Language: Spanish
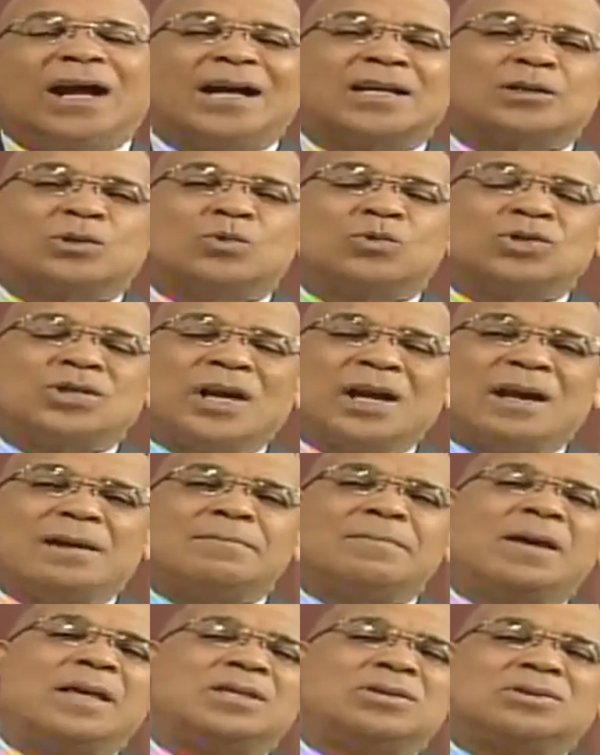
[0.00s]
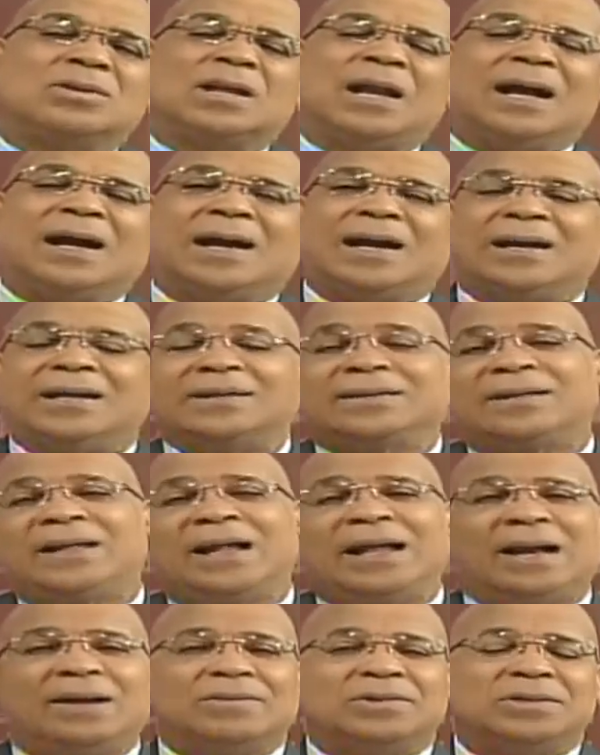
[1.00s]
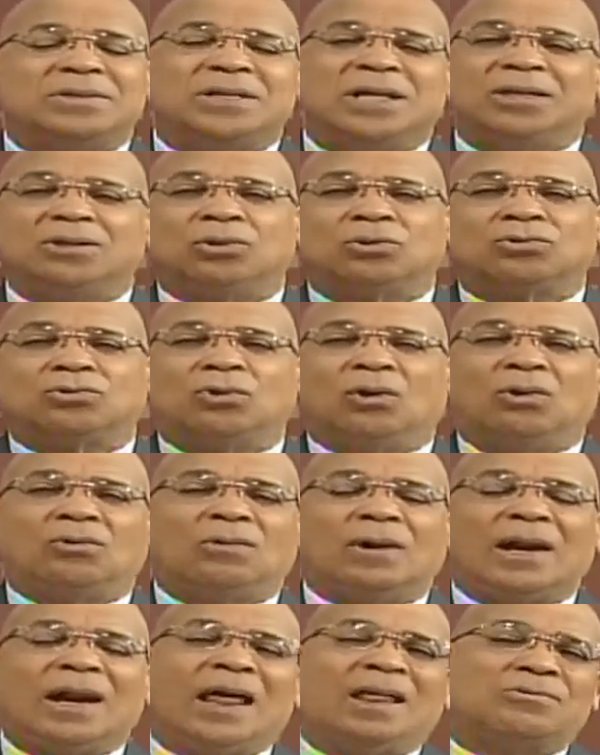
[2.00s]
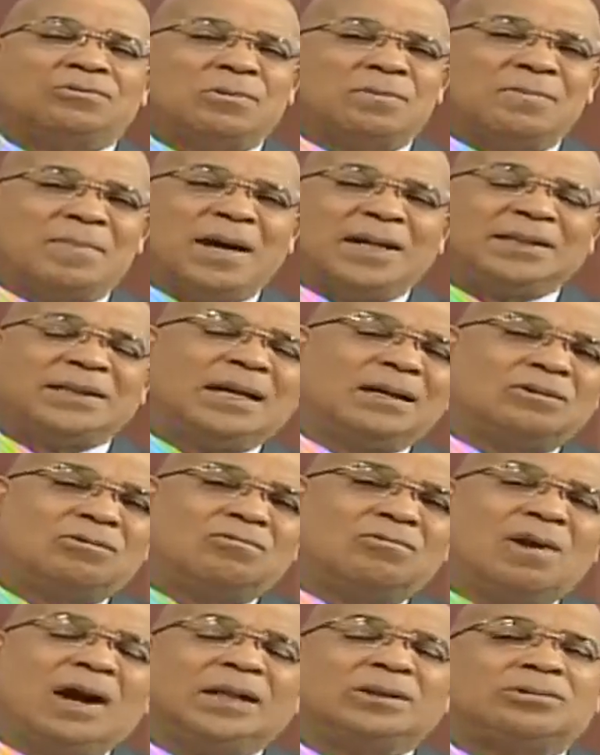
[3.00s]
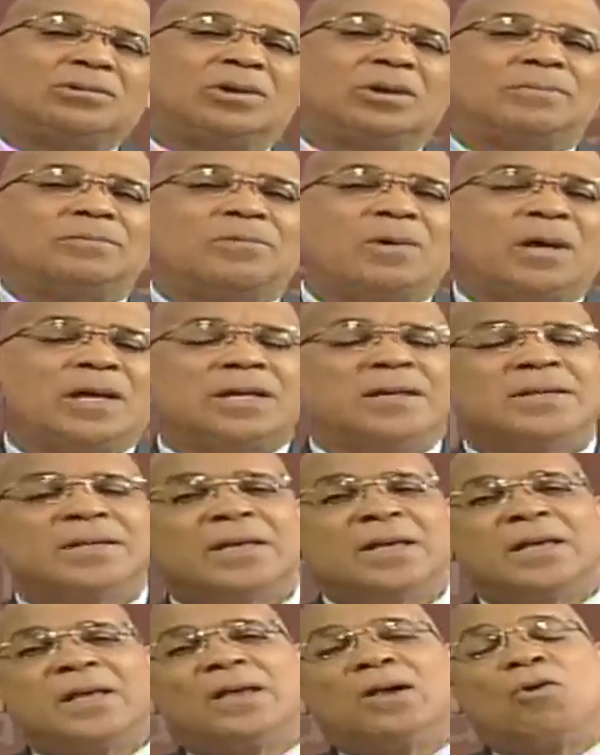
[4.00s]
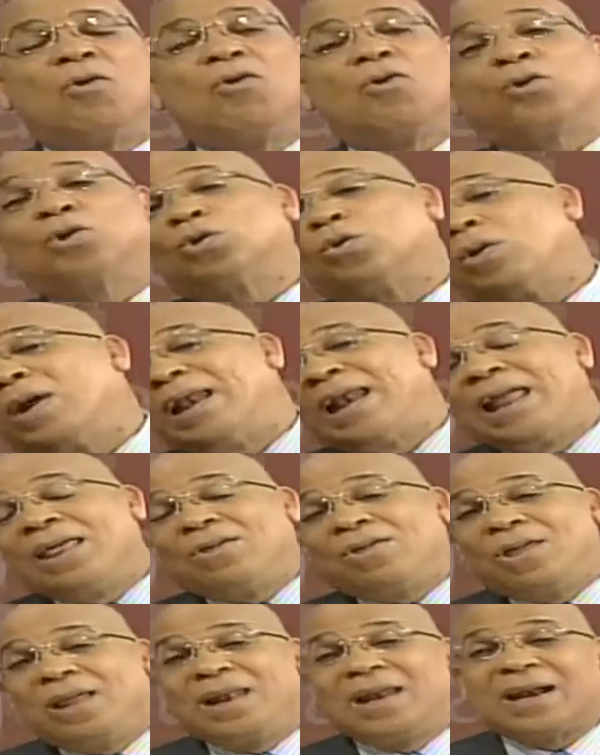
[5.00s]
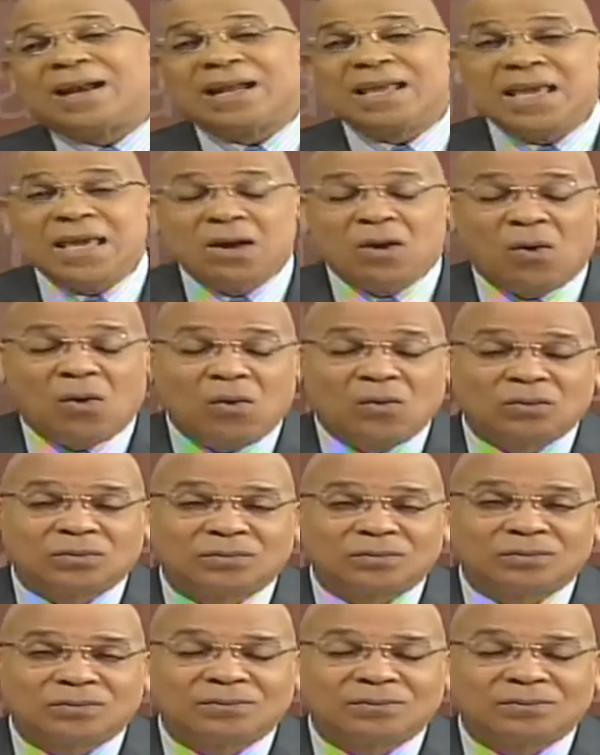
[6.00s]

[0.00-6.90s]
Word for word: casucha en el medio de la carretera vendiendo todo al lado y matan cuatro y después, o, al lado del río,